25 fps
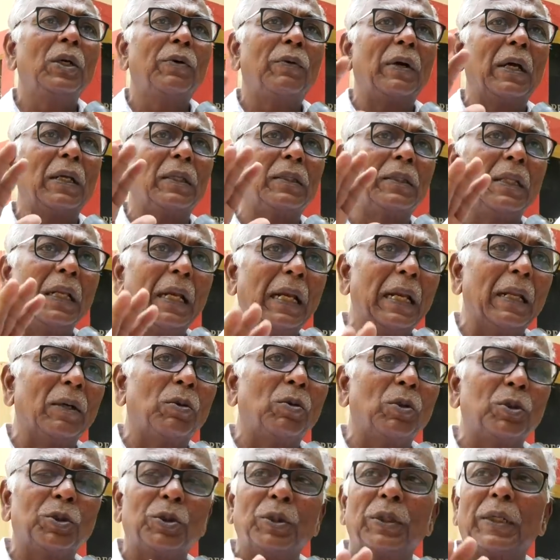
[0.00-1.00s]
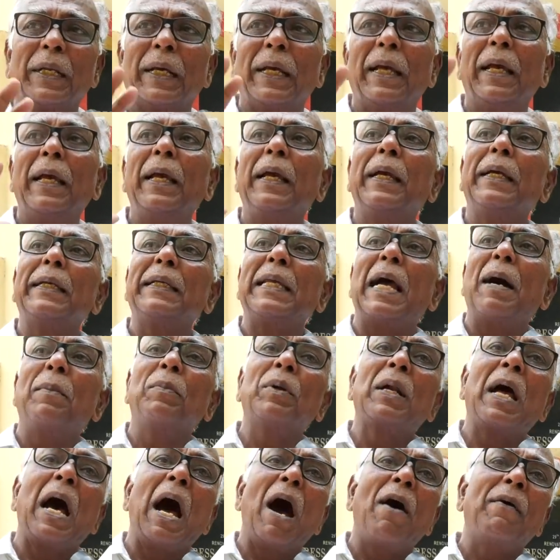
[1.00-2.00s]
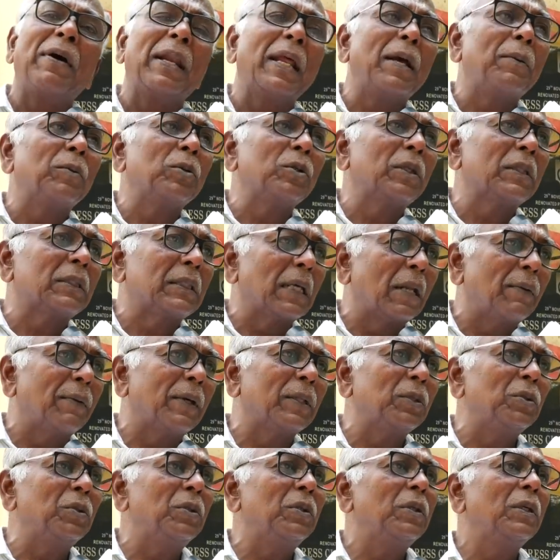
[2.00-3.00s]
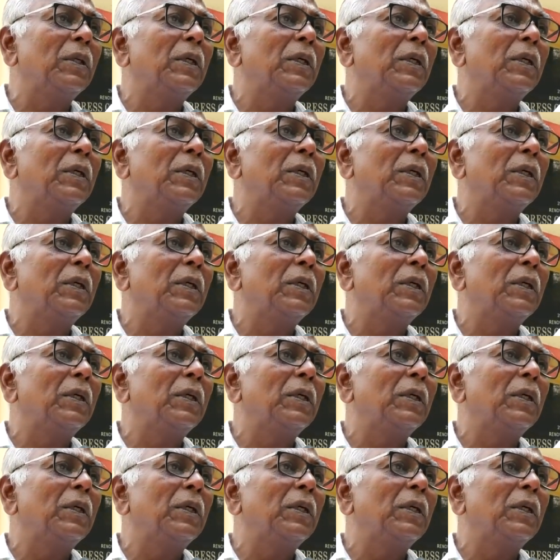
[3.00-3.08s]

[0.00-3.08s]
వాళ్ళు ఢిల్లీలో కూర్చుంటే యమున ఆవలేముందో తెలియదు